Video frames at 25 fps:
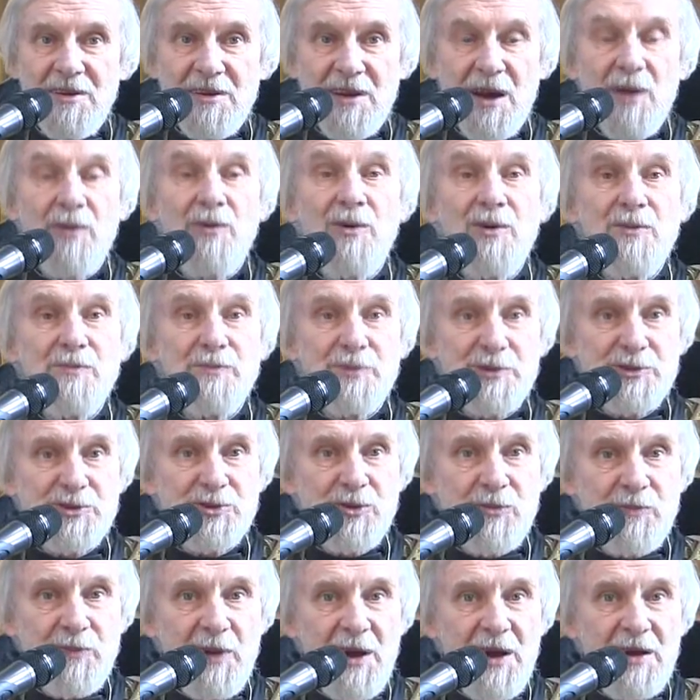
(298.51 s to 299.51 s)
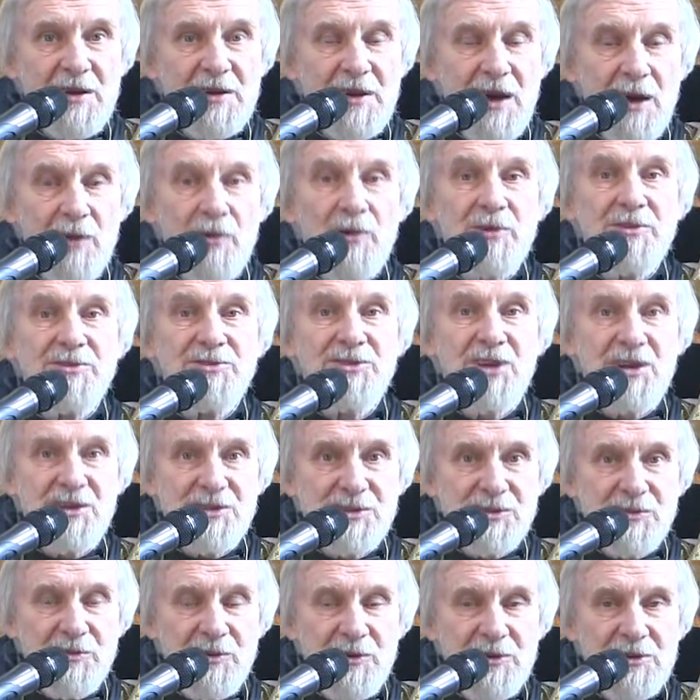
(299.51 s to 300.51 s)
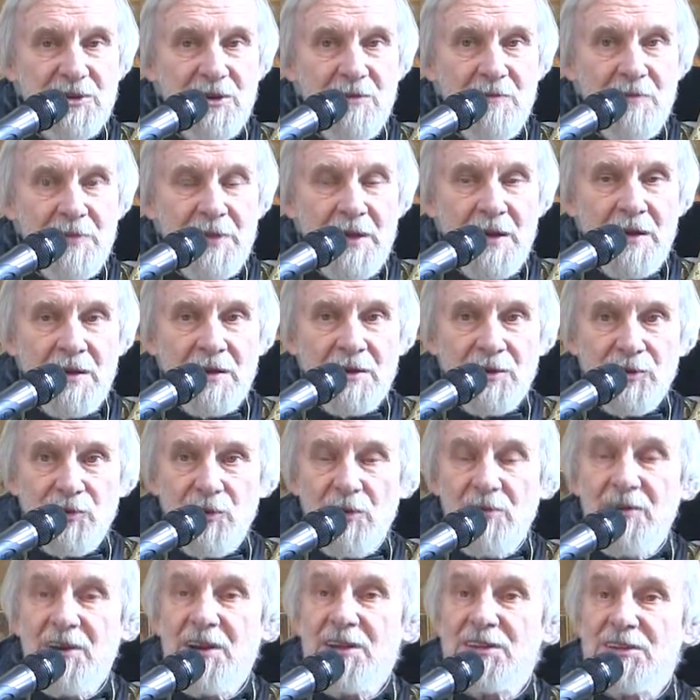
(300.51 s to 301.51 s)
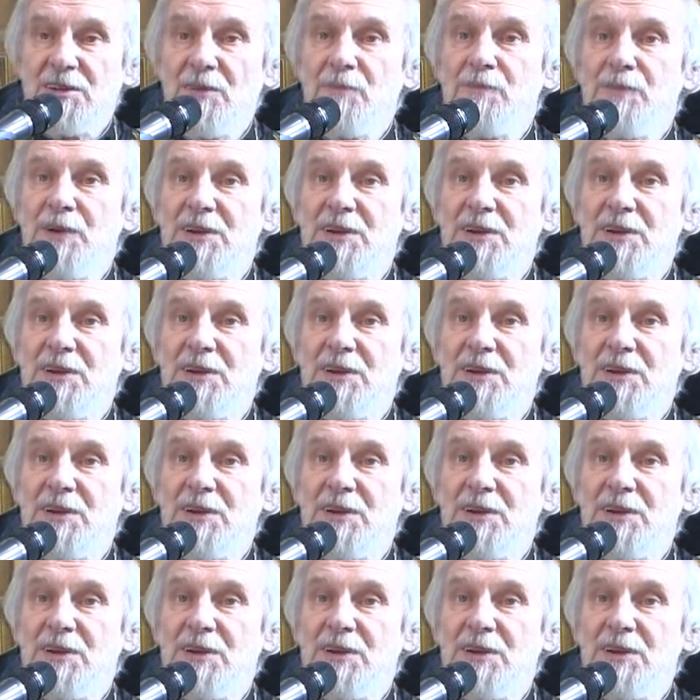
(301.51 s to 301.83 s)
как Он поступает, как Он действует, что говорит нам